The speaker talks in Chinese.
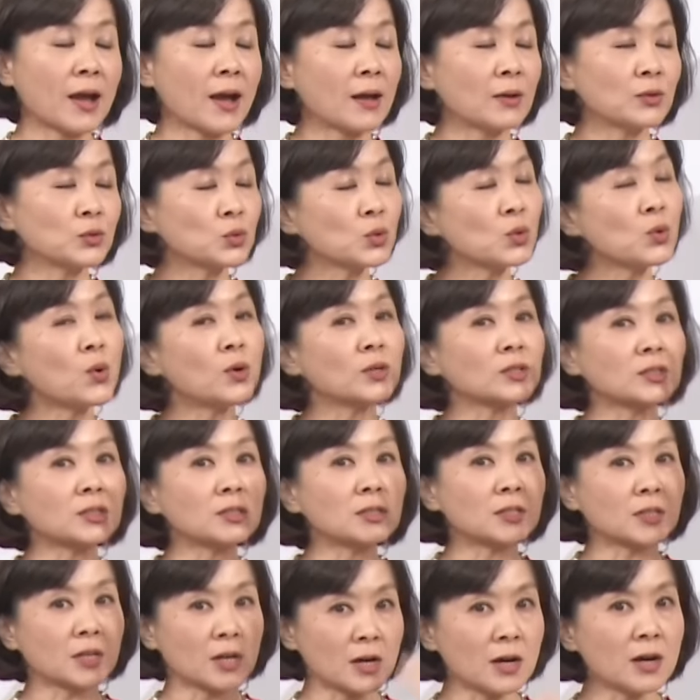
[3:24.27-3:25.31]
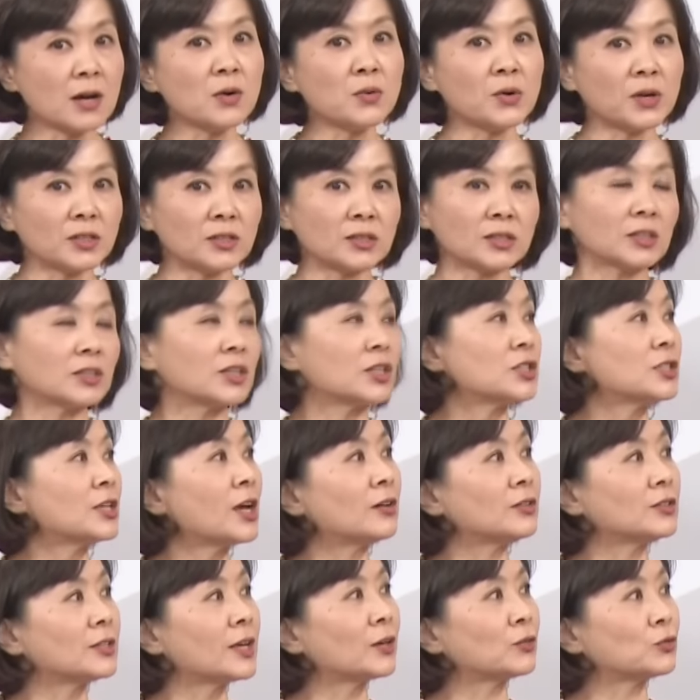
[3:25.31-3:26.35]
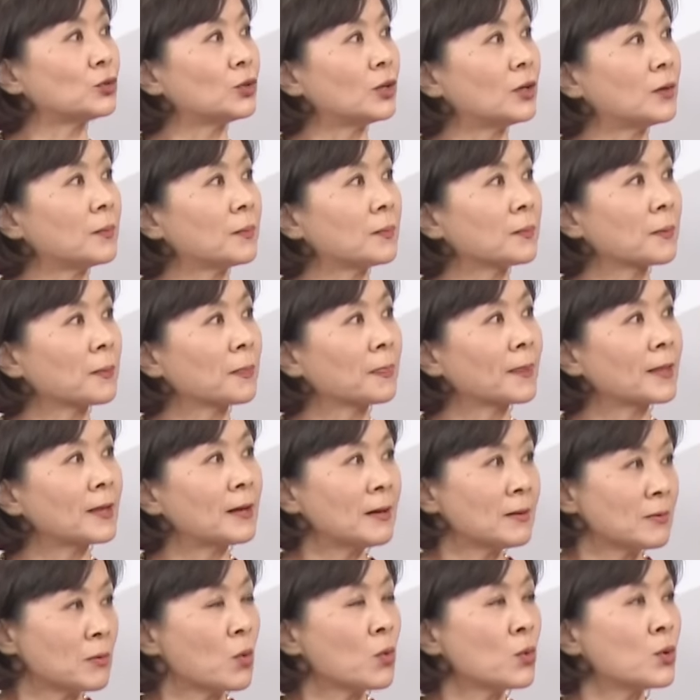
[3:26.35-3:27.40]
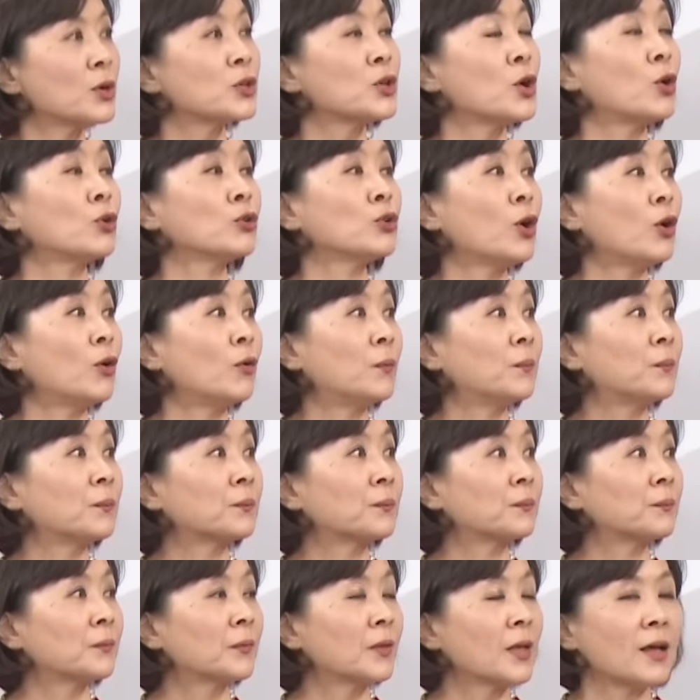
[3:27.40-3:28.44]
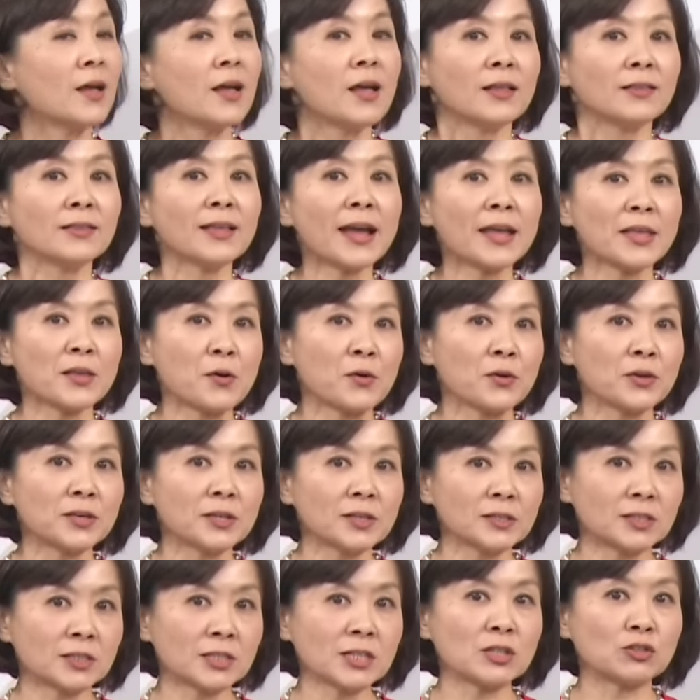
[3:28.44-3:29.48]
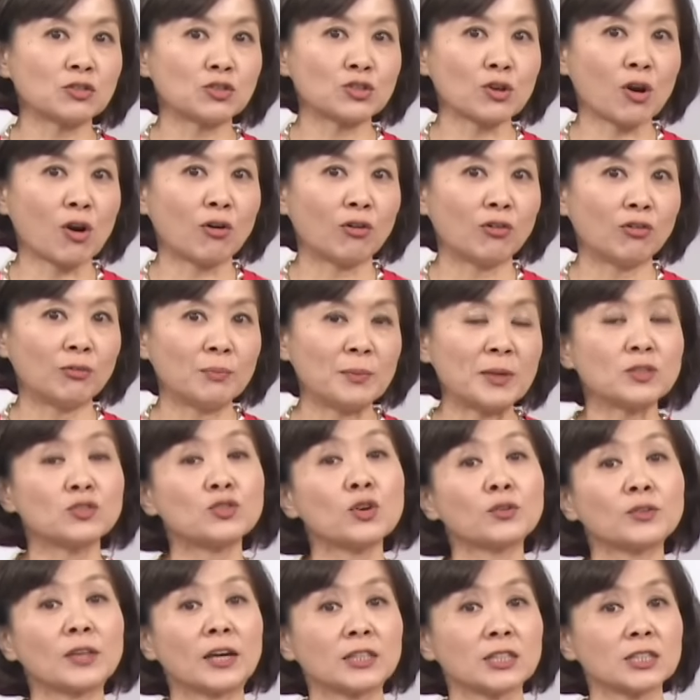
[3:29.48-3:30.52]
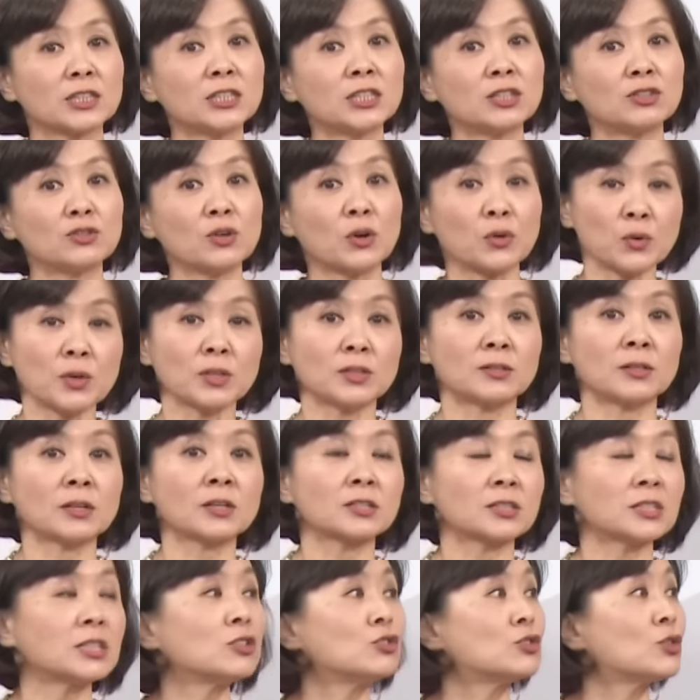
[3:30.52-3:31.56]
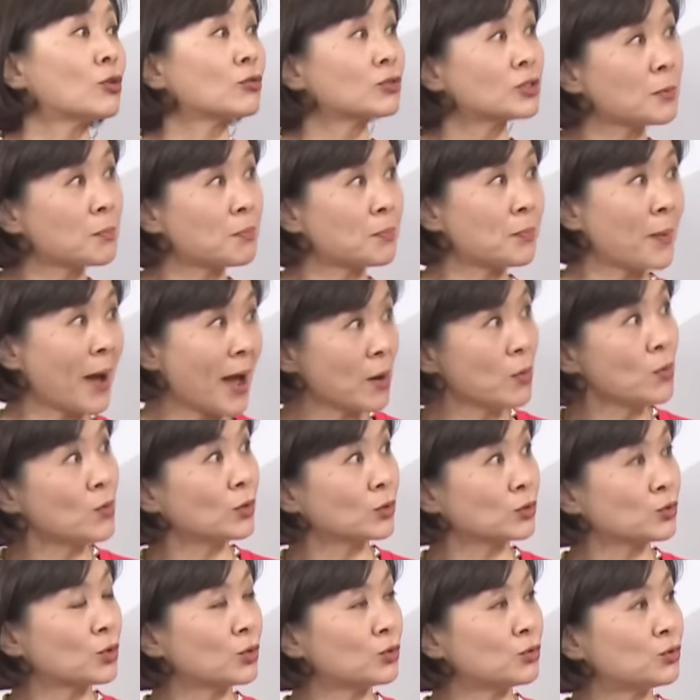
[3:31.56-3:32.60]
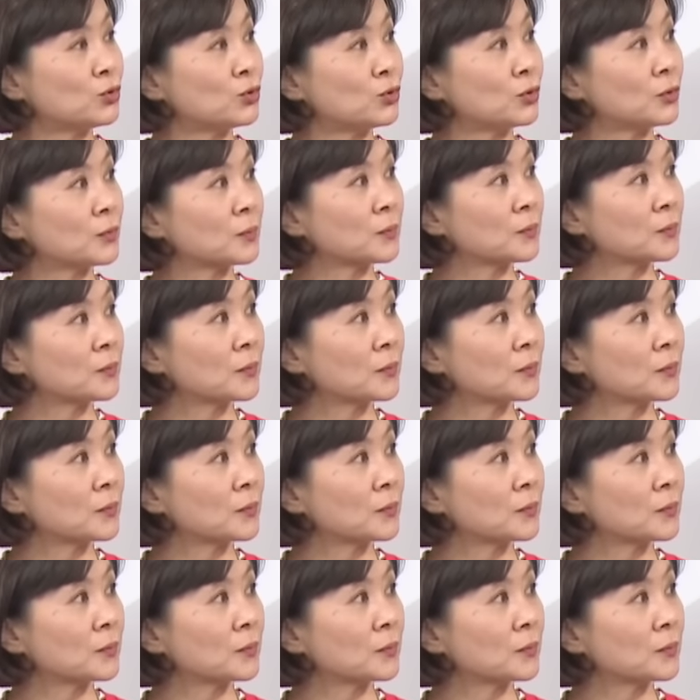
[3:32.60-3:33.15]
如果是柯文哲的肖像权，是我拥有，嗯，那有一个靳总，民众党的靳总，因为这个靳总是帮我选举，柯文哲选举